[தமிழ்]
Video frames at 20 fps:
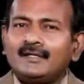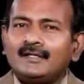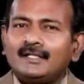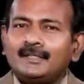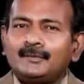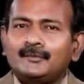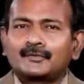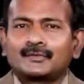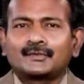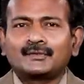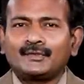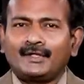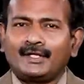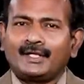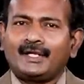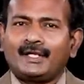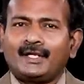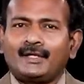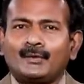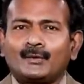ஏழு நிமிஷம்
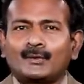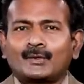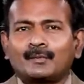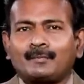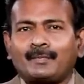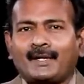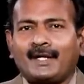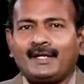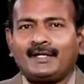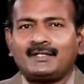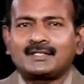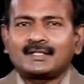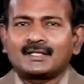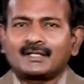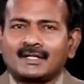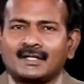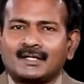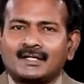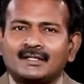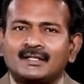நீங்கள் என்னோட
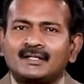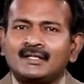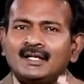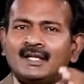பயணிச்சிங்கன்னா